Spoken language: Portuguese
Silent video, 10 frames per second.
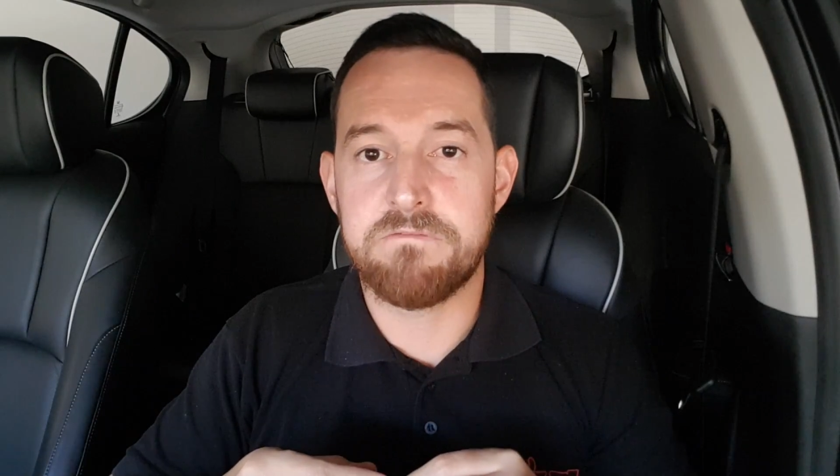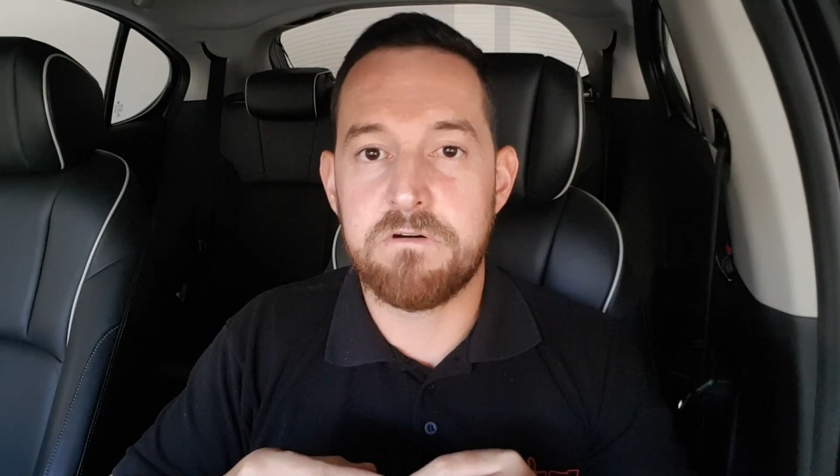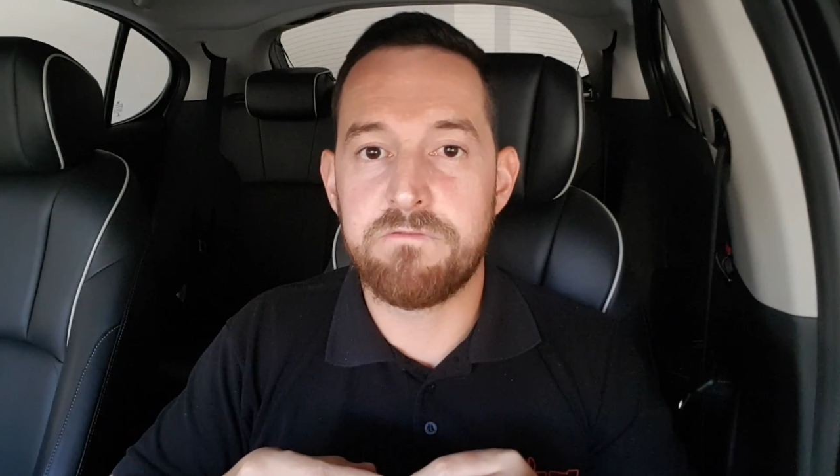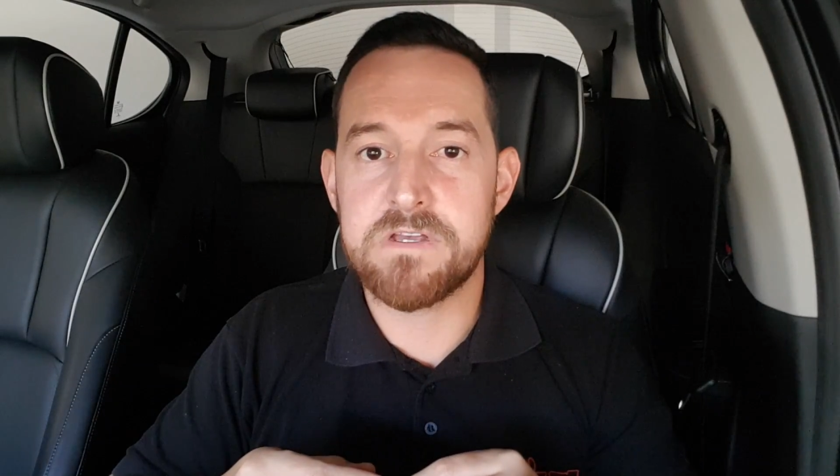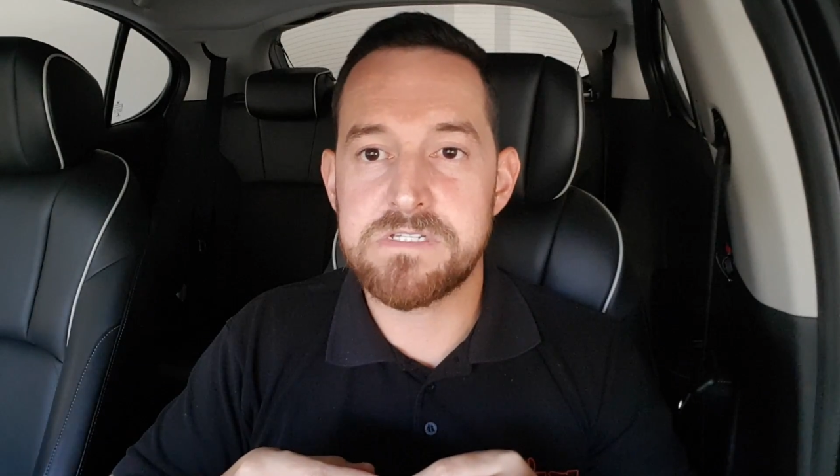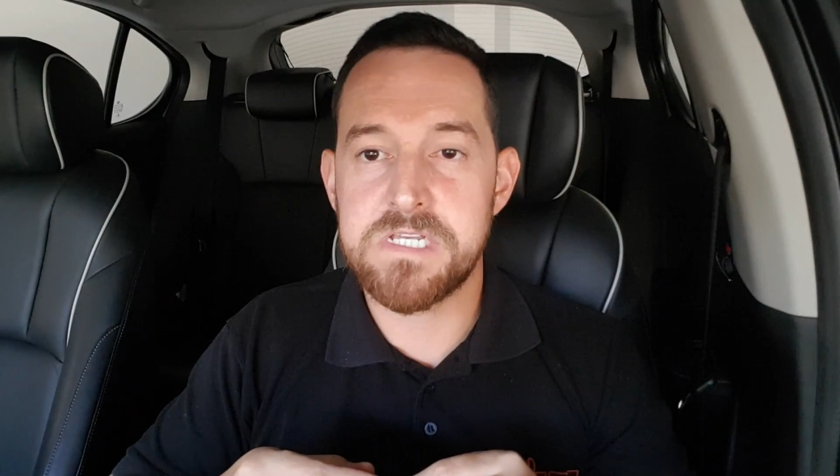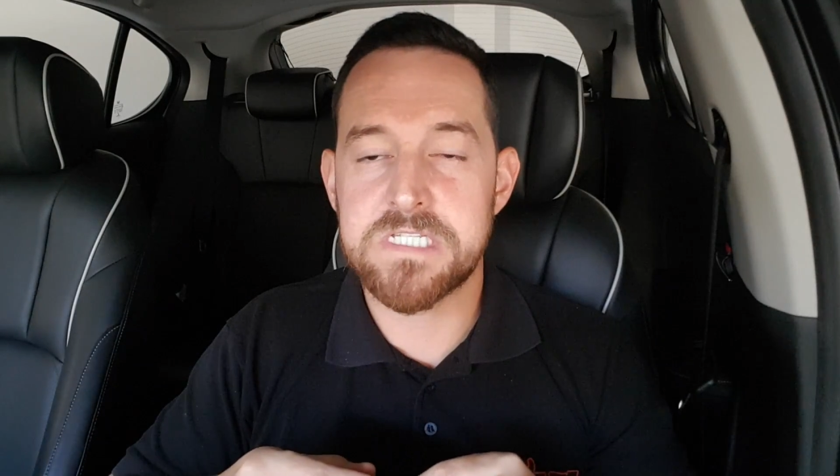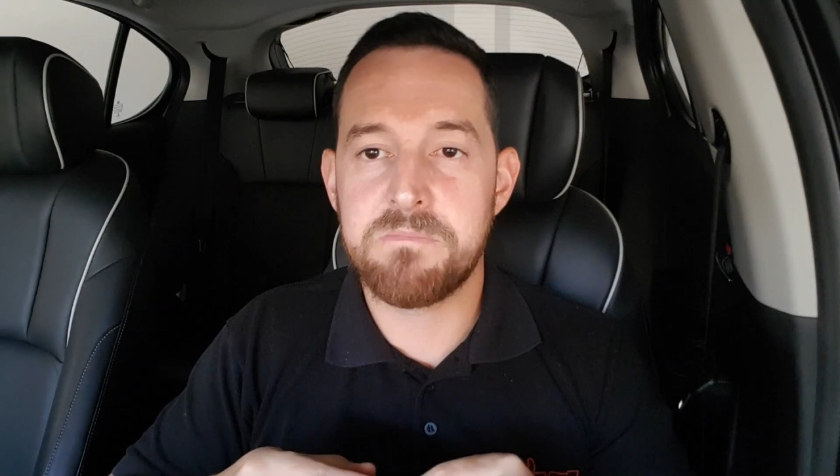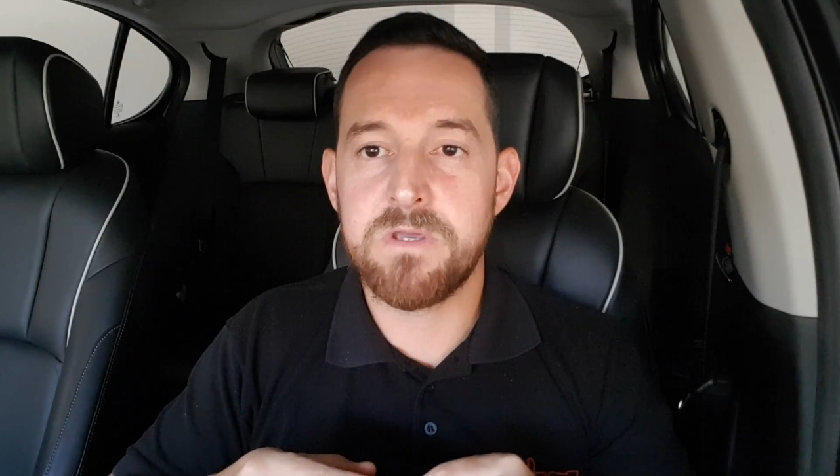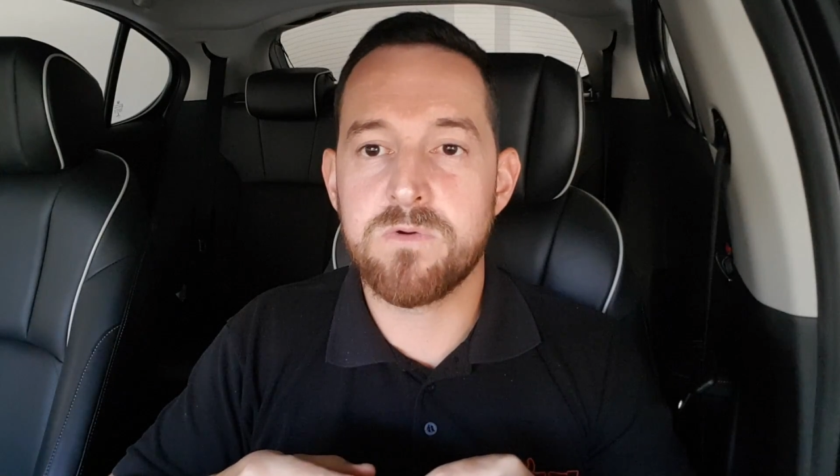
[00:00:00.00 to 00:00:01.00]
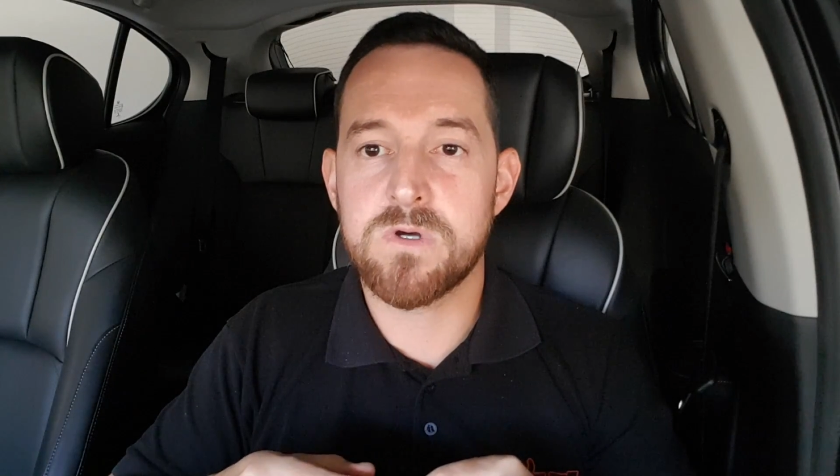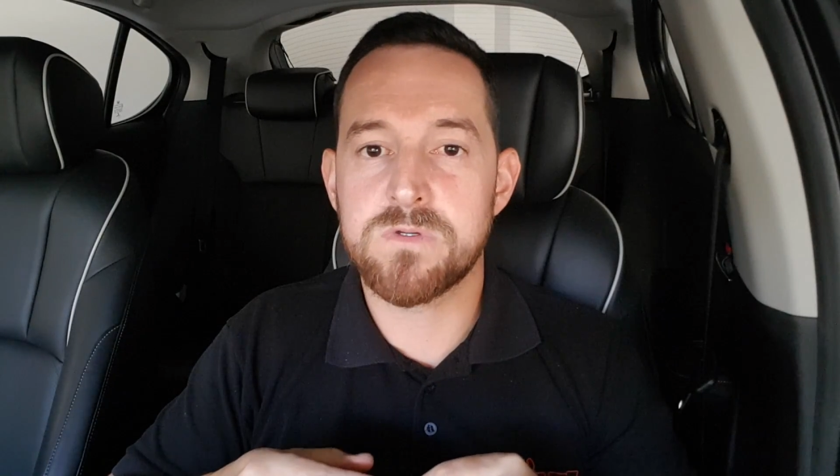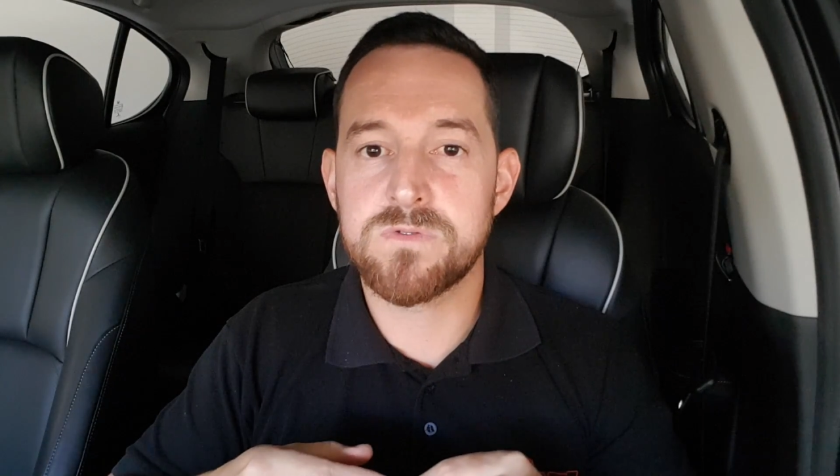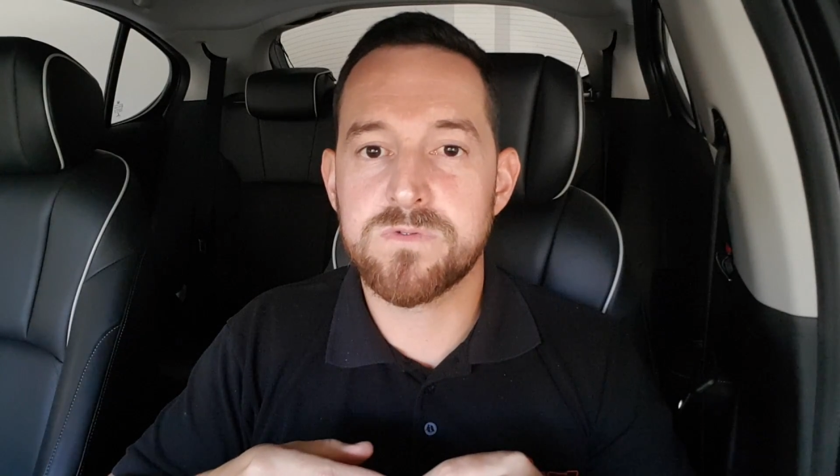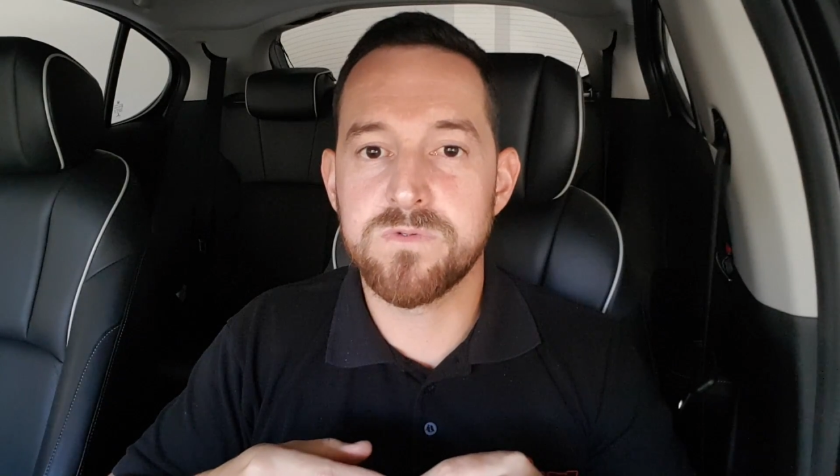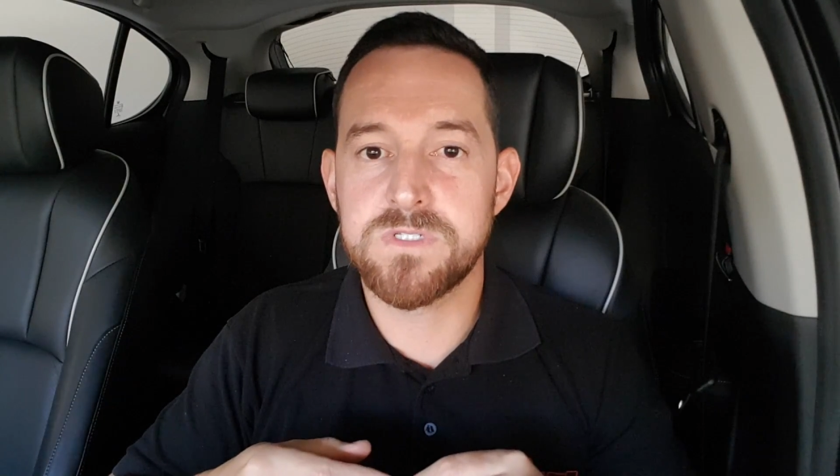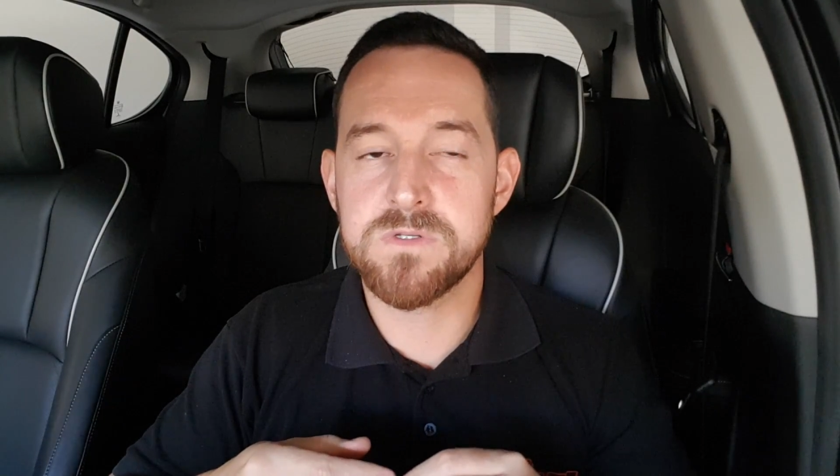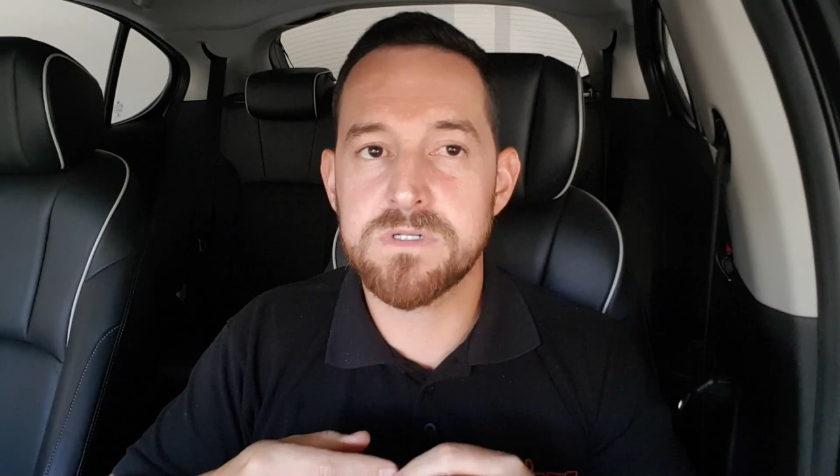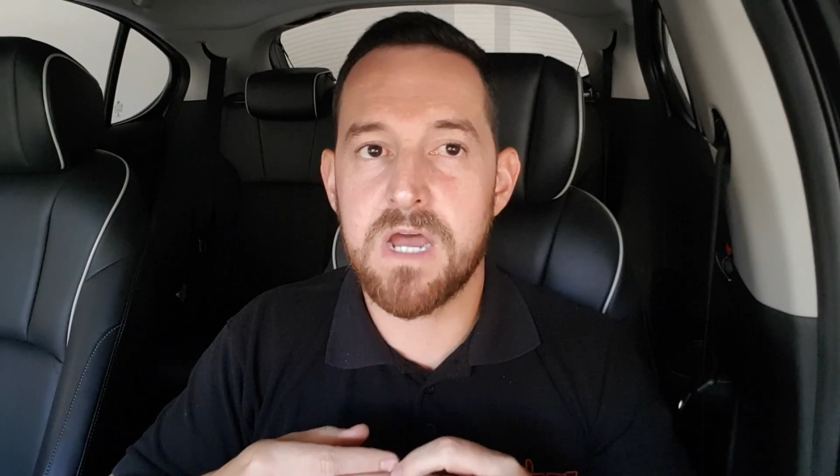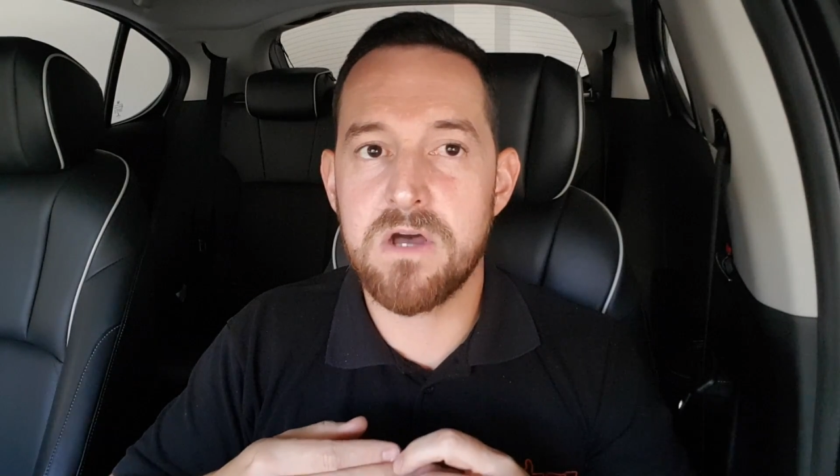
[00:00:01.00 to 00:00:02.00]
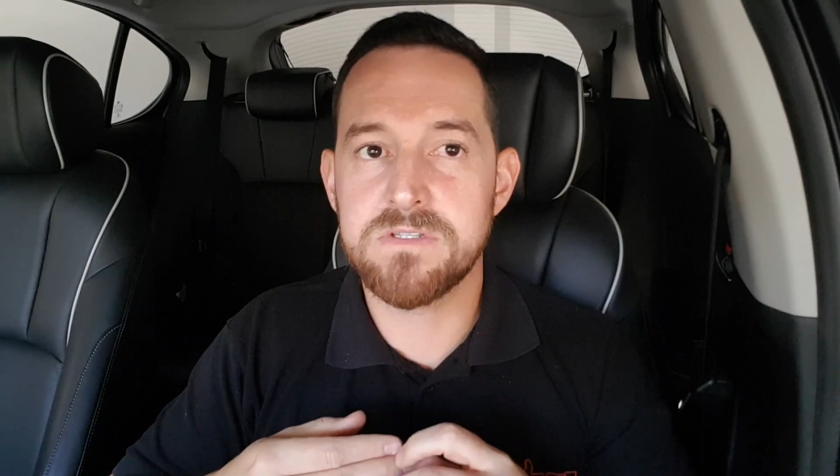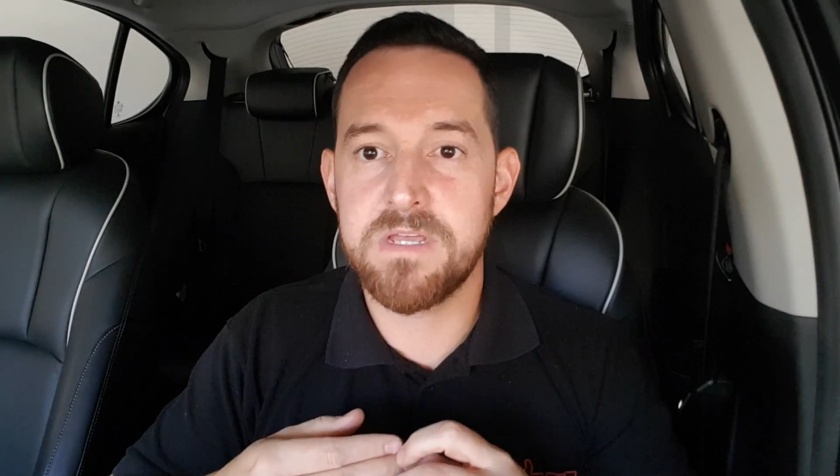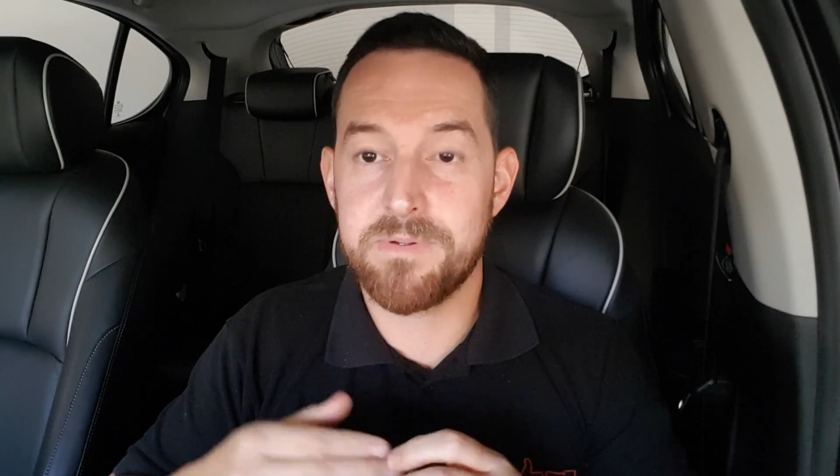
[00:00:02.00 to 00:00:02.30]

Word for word: vão fazer isso também com, os, com seus carros, né?